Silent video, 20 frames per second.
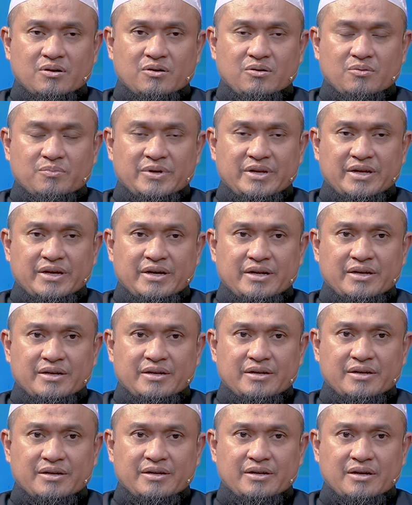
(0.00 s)

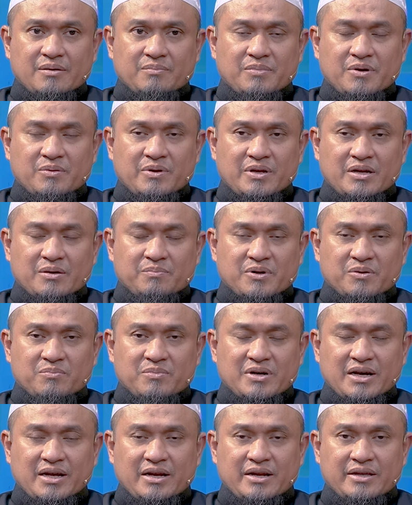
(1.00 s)
kemudian apabila
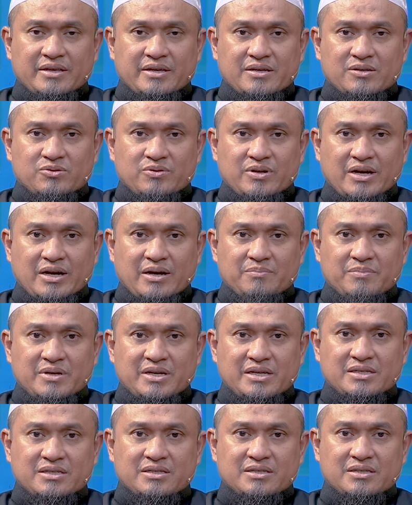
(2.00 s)
perbekalannya sudah
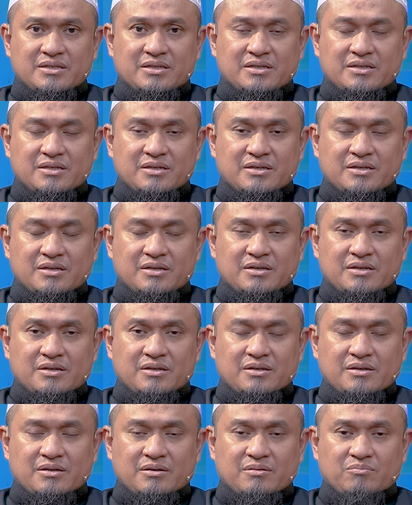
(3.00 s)
habis
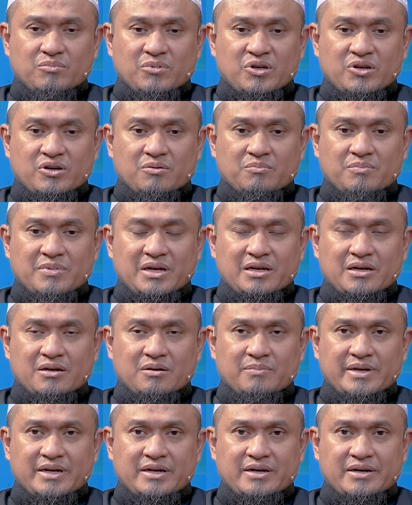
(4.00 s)
beliau kembali
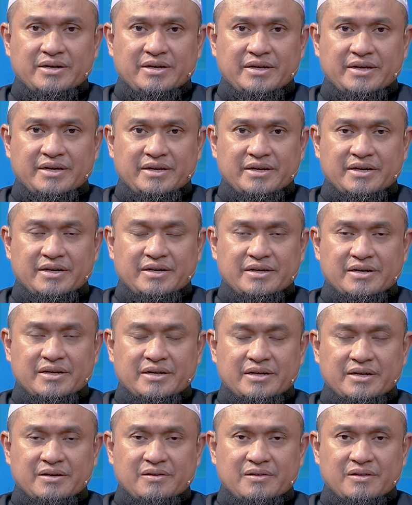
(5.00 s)
kepada Khadijah
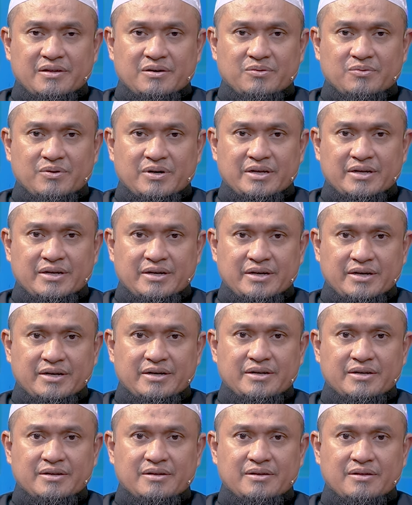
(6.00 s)
radhiyallahu anha
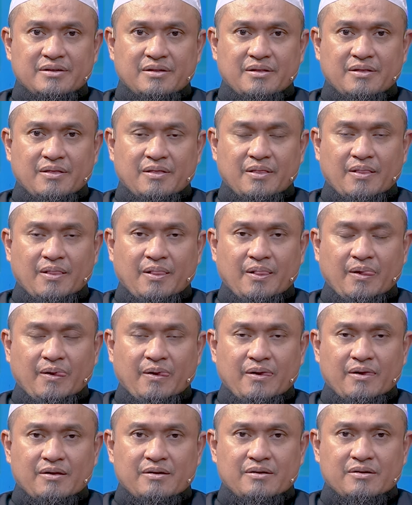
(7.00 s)

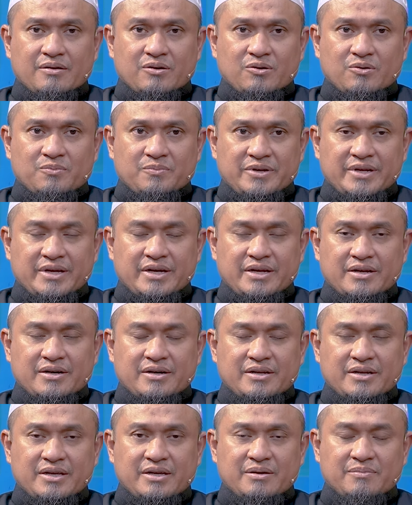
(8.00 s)
kemudian
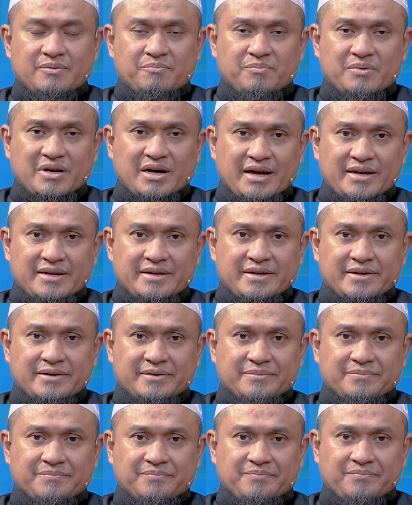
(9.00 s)
Khadijah membekalinya